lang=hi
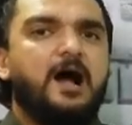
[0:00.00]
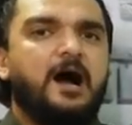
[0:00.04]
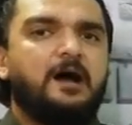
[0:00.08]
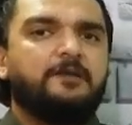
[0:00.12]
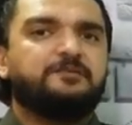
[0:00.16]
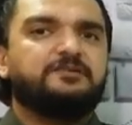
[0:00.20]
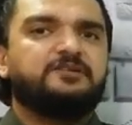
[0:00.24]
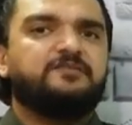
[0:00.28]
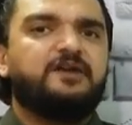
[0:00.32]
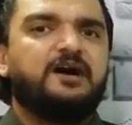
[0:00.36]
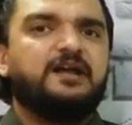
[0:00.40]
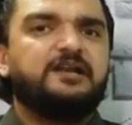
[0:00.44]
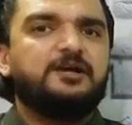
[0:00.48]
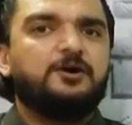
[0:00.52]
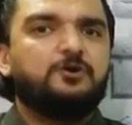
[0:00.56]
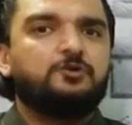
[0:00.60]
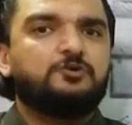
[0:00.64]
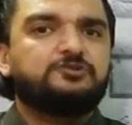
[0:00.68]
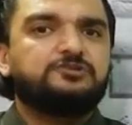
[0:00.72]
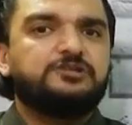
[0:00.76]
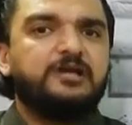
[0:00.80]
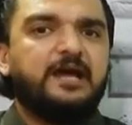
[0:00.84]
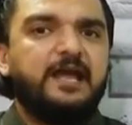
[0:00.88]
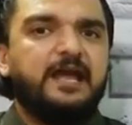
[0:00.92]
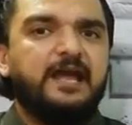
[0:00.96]
अब सवाल ये
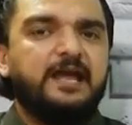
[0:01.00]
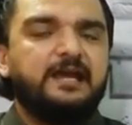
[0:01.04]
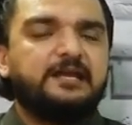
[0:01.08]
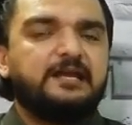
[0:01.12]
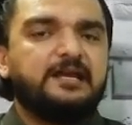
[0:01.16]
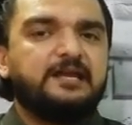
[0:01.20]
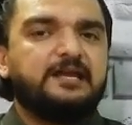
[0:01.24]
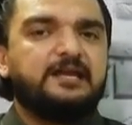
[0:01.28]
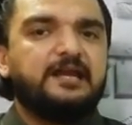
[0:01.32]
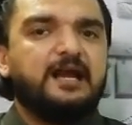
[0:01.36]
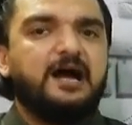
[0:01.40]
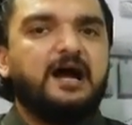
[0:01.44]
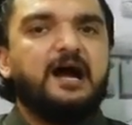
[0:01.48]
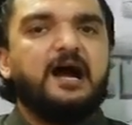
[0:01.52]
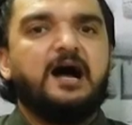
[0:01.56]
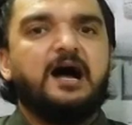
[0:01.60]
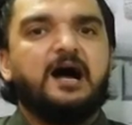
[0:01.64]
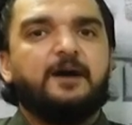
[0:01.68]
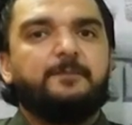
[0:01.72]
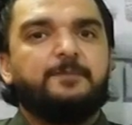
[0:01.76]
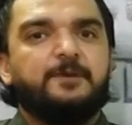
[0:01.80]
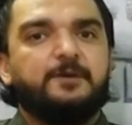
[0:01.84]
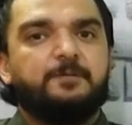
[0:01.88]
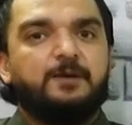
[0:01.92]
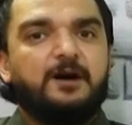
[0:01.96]
उठता है कि क्या
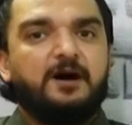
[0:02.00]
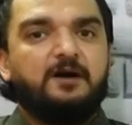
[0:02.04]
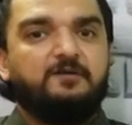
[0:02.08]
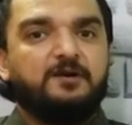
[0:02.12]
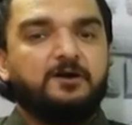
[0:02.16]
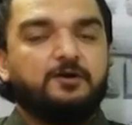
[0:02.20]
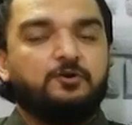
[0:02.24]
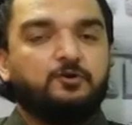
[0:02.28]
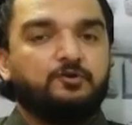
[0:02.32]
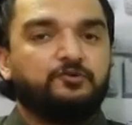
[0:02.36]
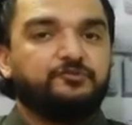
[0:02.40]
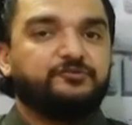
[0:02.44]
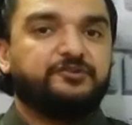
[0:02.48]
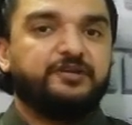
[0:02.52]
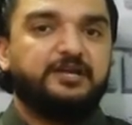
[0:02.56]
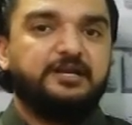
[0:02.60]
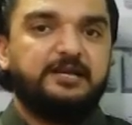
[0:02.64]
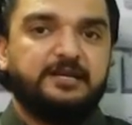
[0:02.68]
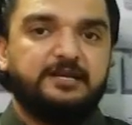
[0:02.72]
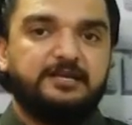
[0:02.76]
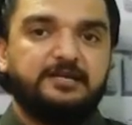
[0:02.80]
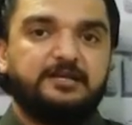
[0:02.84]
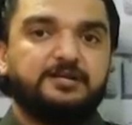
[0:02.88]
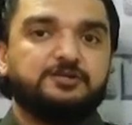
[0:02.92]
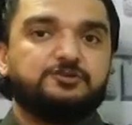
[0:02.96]
अभिभावकों से
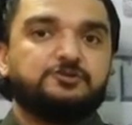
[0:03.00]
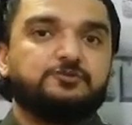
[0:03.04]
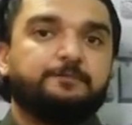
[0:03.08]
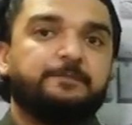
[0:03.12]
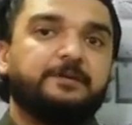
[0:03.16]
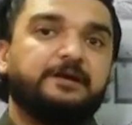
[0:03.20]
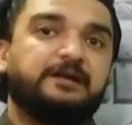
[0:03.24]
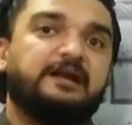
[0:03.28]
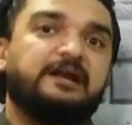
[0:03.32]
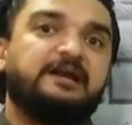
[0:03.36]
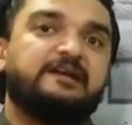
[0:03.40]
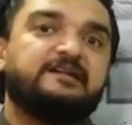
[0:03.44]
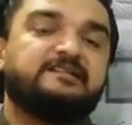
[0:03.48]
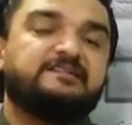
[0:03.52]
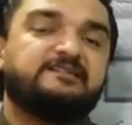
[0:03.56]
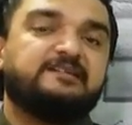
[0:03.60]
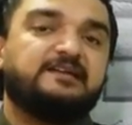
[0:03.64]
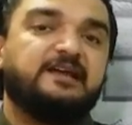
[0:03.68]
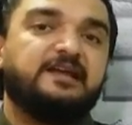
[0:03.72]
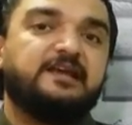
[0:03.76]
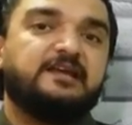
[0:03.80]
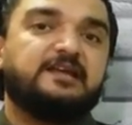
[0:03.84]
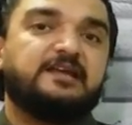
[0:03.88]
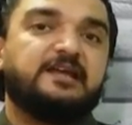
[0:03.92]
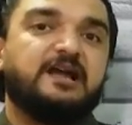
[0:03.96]
यानी कि जो पेरेंट्स
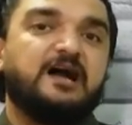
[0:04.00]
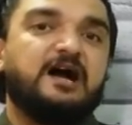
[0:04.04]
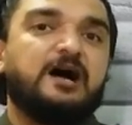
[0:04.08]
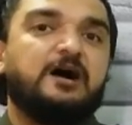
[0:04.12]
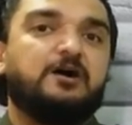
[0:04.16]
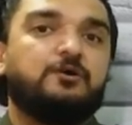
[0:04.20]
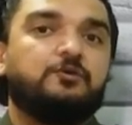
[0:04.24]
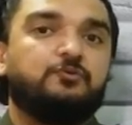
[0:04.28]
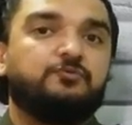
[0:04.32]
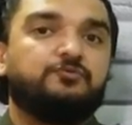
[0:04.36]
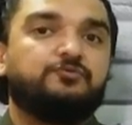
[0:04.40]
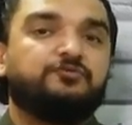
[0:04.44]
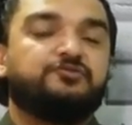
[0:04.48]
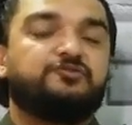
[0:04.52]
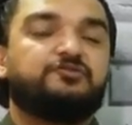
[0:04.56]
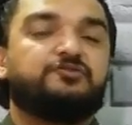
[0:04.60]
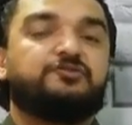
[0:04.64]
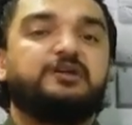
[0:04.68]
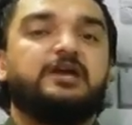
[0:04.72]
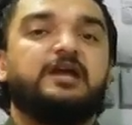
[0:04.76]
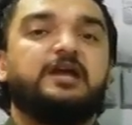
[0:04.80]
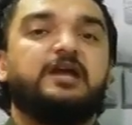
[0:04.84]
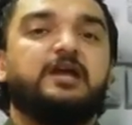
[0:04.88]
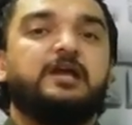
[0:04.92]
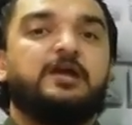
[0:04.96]
हैं क्या
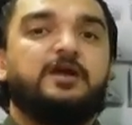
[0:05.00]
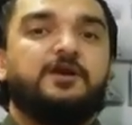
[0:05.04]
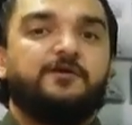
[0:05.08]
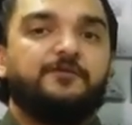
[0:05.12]
उनसे